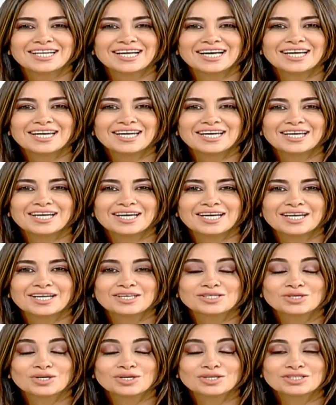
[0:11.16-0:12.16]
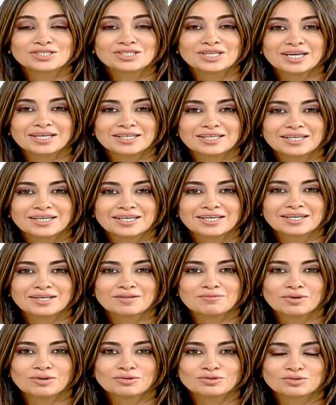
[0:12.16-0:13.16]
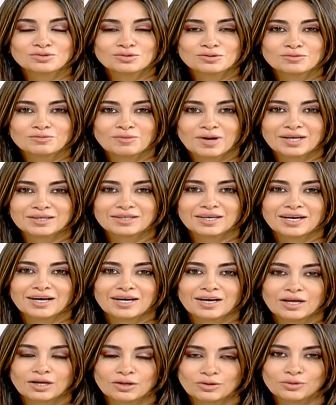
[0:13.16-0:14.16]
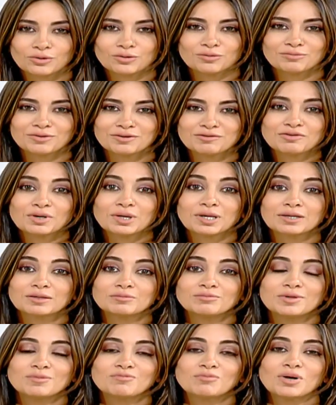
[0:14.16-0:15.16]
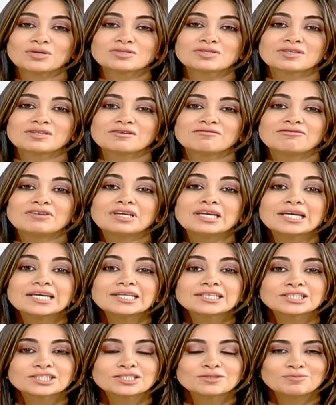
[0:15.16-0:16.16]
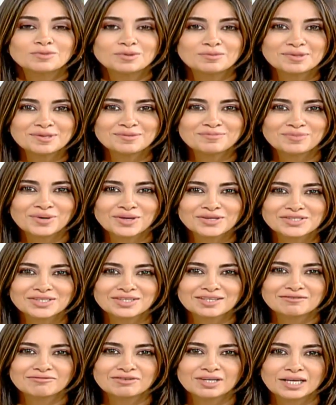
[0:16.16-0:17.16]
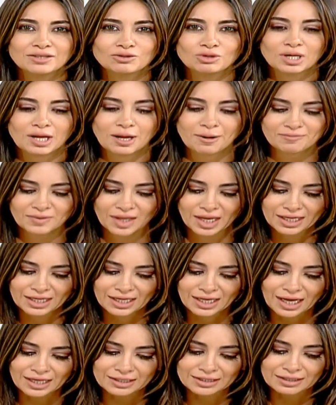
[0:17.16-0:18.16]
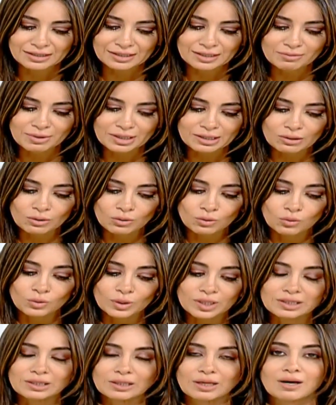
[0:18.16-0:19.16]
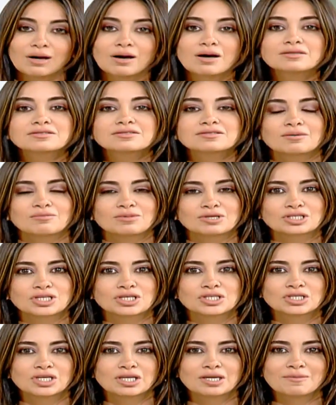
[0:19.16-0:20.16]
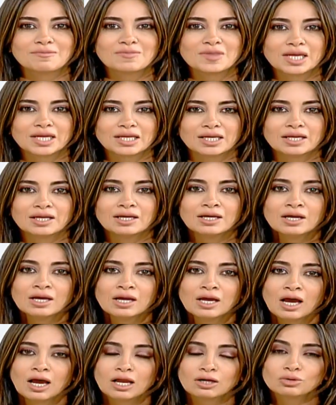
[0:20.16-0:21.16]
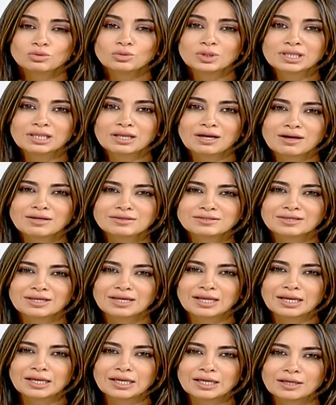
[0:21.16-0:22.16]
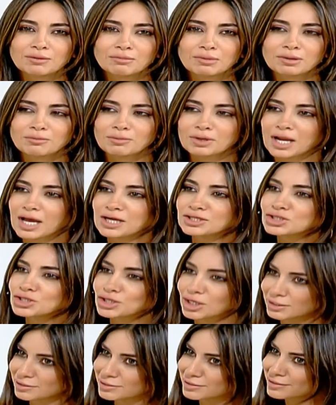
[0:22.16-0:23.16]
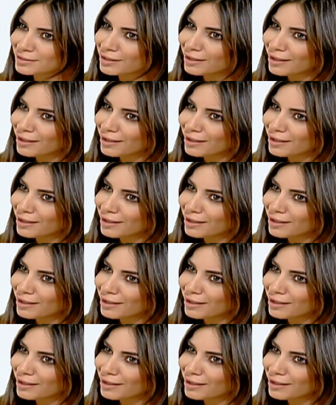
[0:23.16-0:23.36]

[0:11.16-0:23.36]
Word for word: جنرال جورج نادر موجود معنا اليوم بفقر بي بوزيتيف ليش بي بي بوزيتيف لانه رح نحكي عن تدريبات القوات الخاصه بالجيش اللبناني القوات الخاصه يلي هي يمكن من اشرس